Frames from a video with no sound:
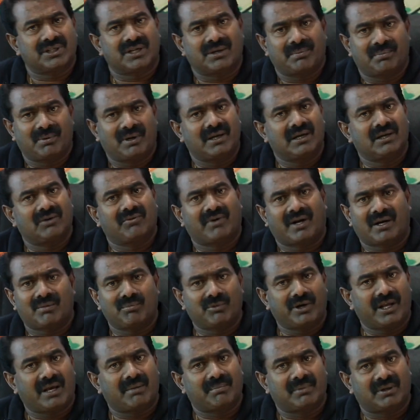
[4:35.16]
சில பிள்ளைகளுக்கு வர
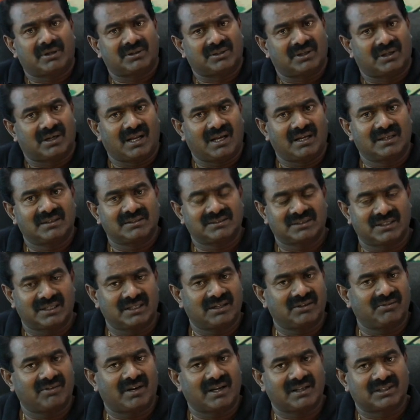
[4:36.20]
முடியாமல் இருந்திருக்கலாம்
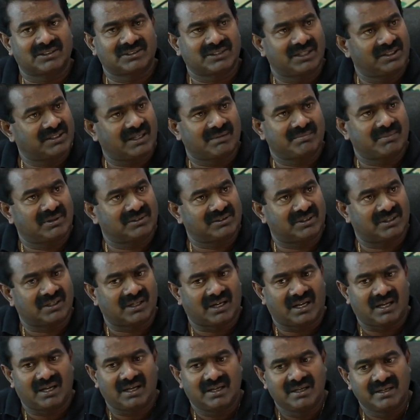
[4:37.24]
சிலர் வாக்கு செலுத்தாமல்
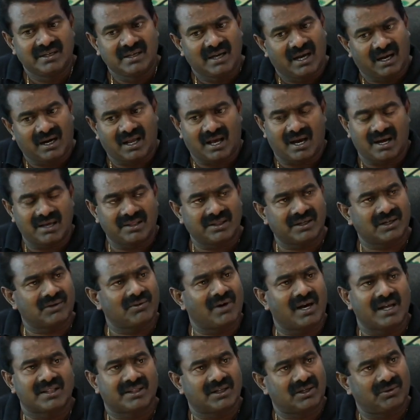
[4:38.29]
இருந்திருக்கலாம் ஆனால்
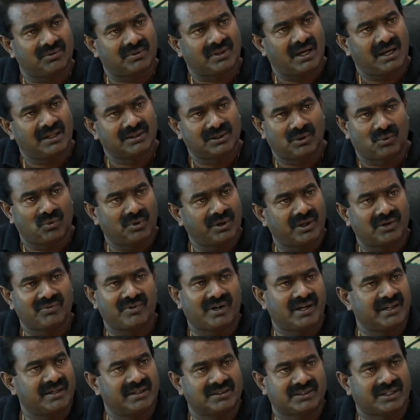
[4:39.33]
ஆதரவு ஆதரவு தான் அந்த
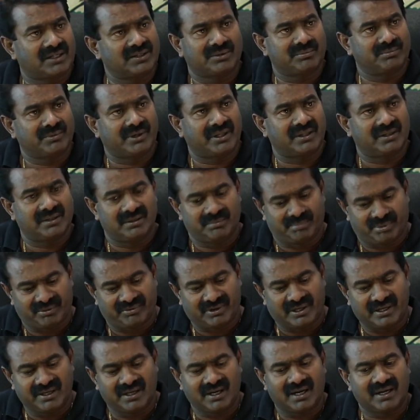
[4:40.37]
உணர்வலையை தடுக்க முடியாது இப்போ
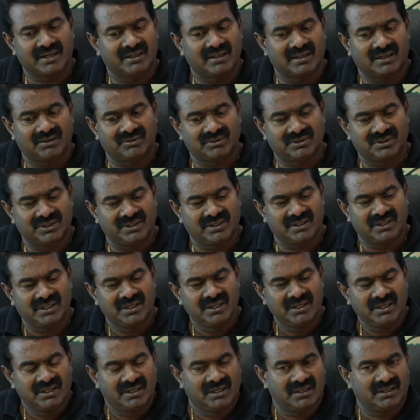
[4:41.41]
வெளிநாடுகளில் வந்து
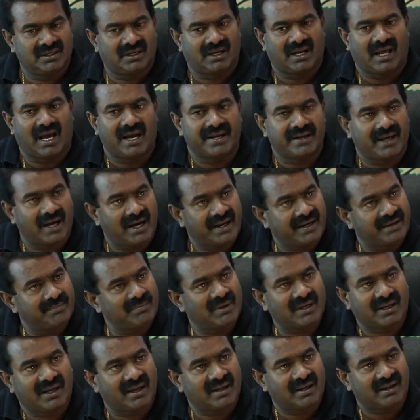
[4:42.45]
நான்
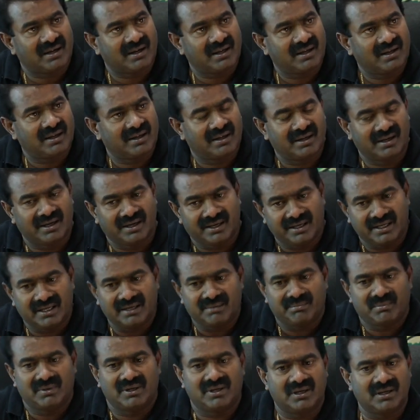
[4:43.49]
யாரையுமே கேட்கல
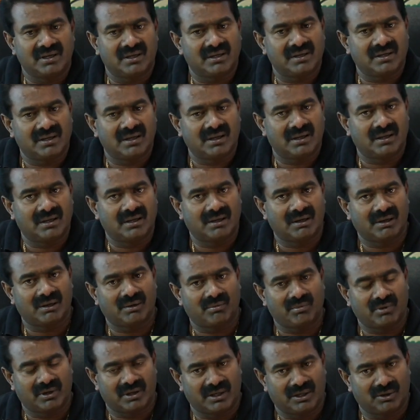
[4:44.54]
என்னையும் மீறி
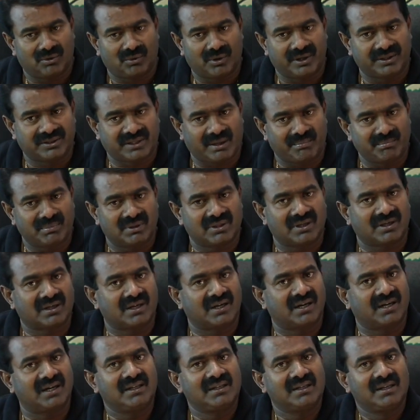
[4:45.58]
என்னுடைய தம்பி
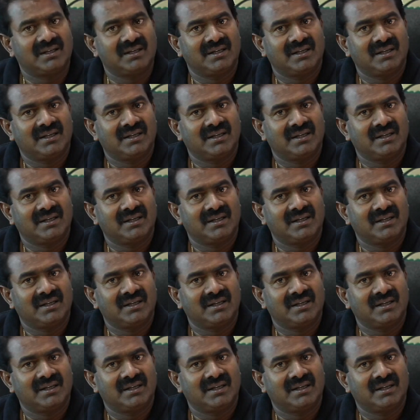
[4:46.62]
தங்கைகள்